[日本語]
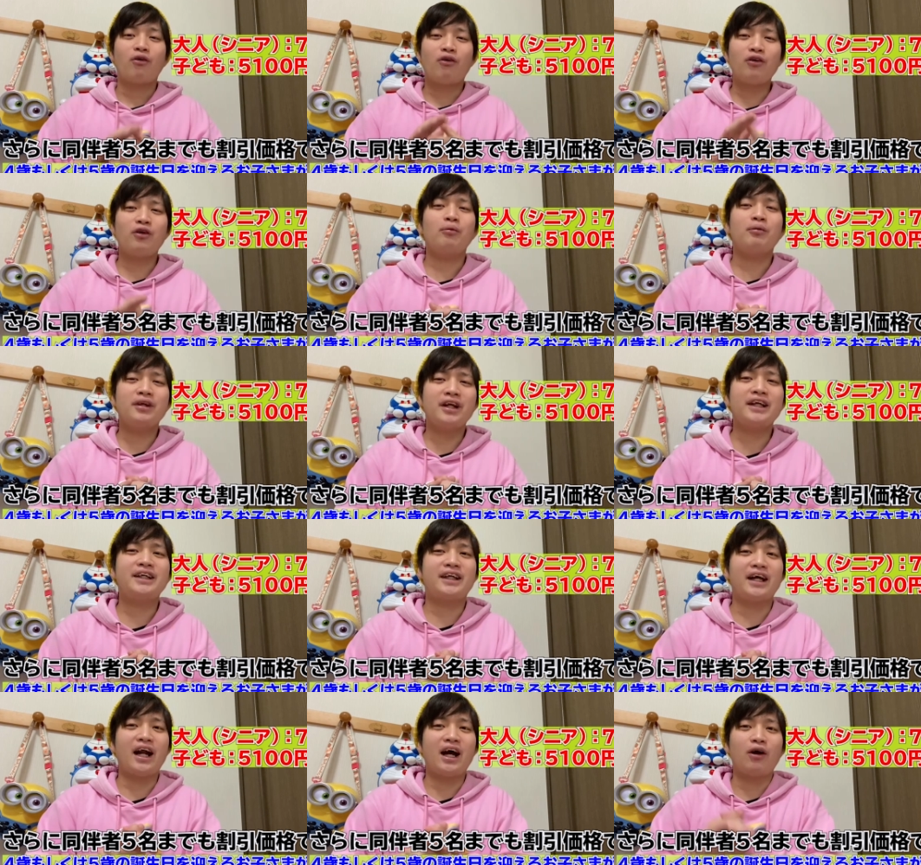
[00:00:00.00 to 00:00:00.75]
子供
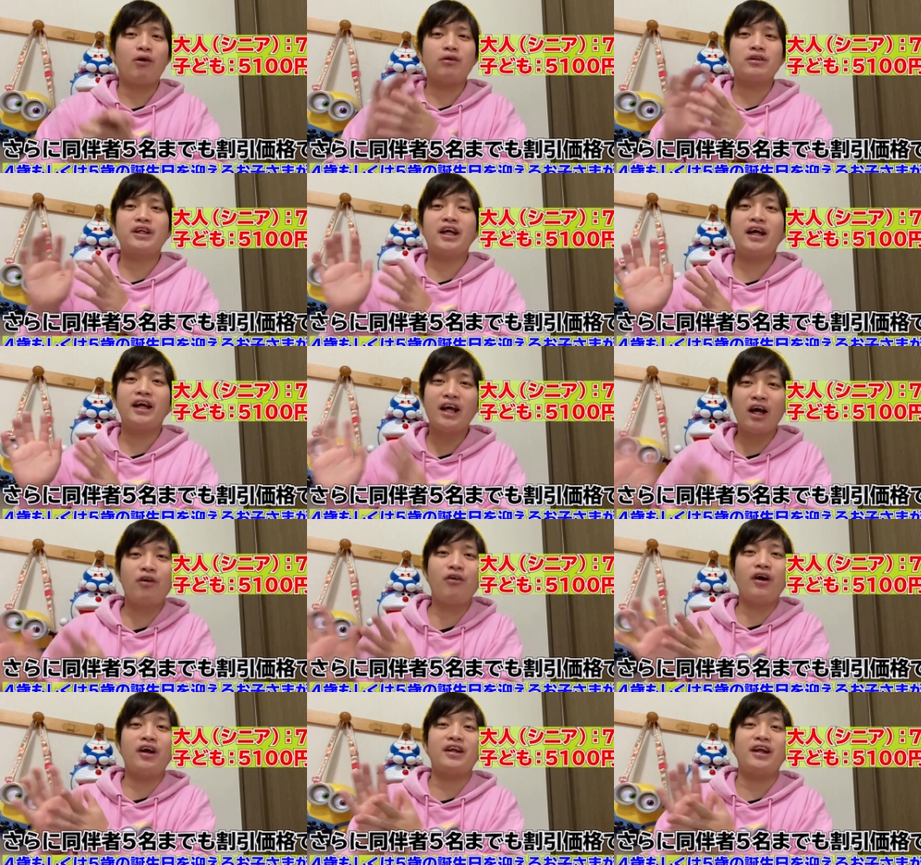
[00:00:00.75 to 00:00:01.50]
でしたら
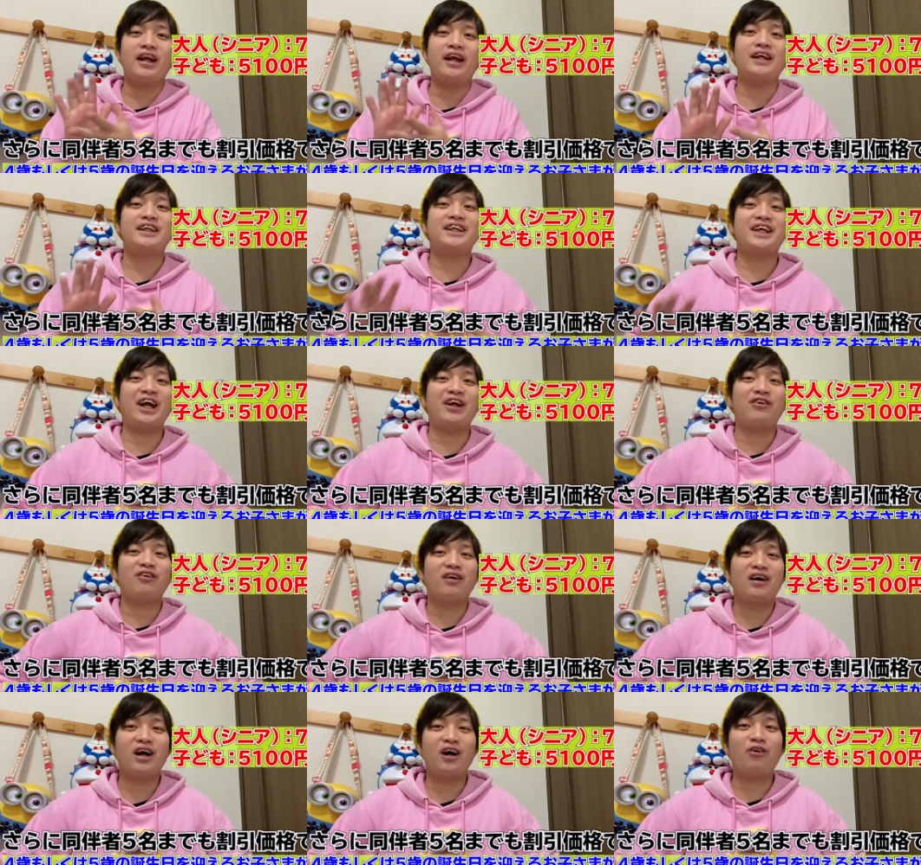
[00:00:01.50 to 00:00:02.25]
5100円でね、
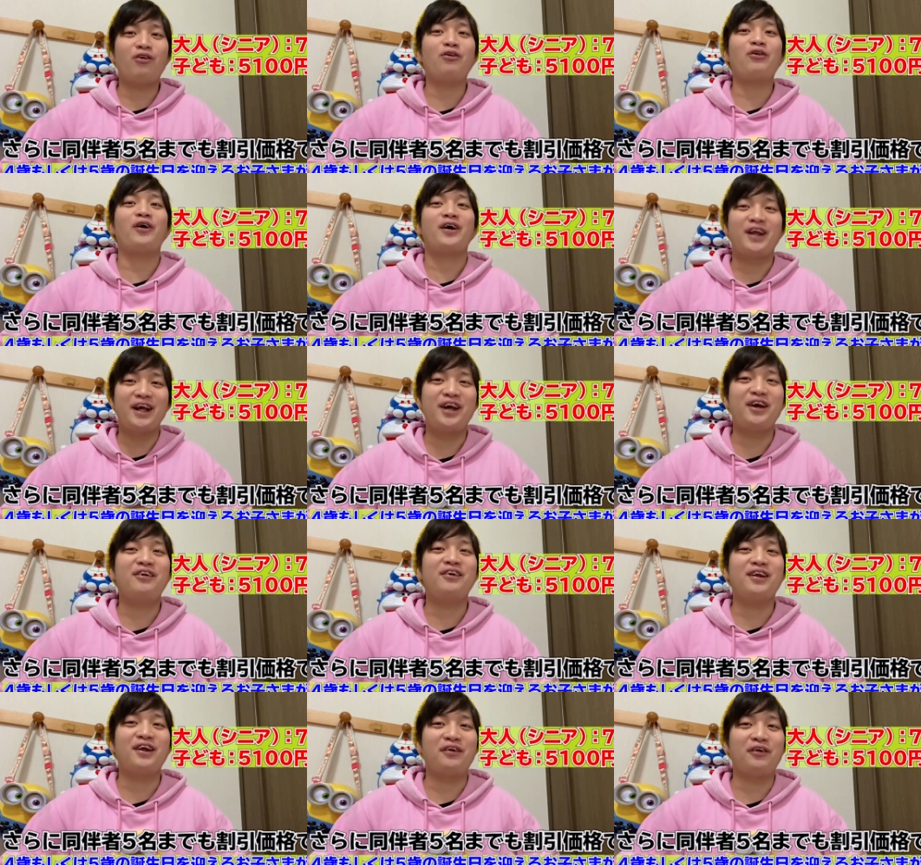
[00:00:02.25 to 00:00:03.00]
チケットを買うことがで
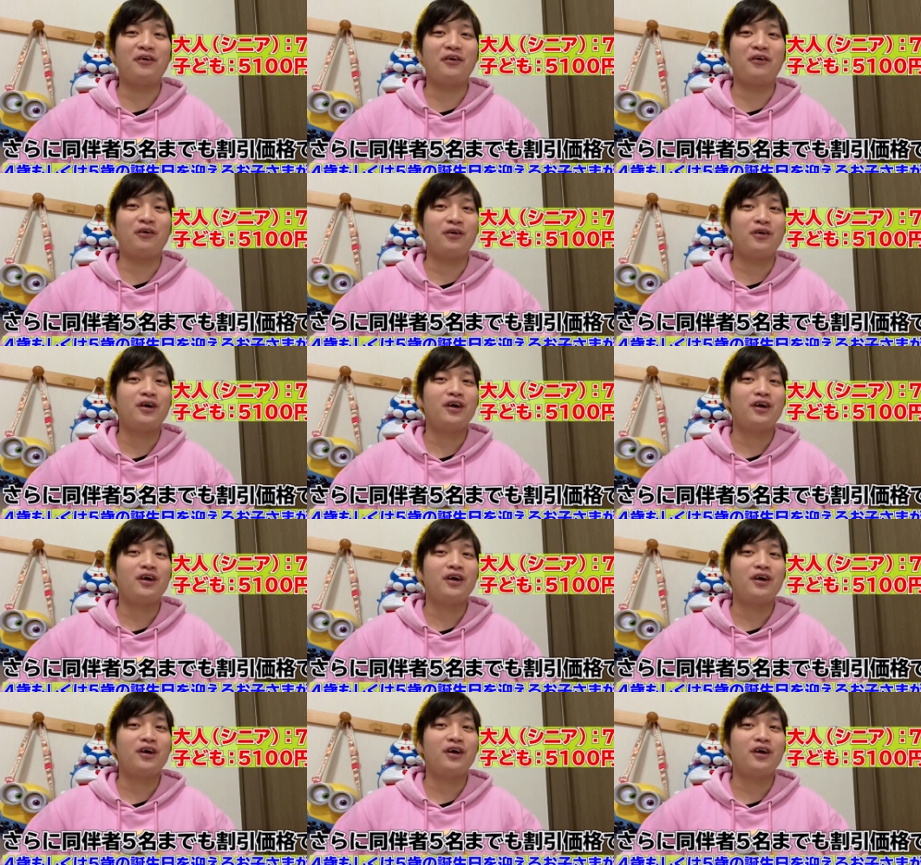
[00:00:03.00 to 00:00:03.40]
きるんですよ。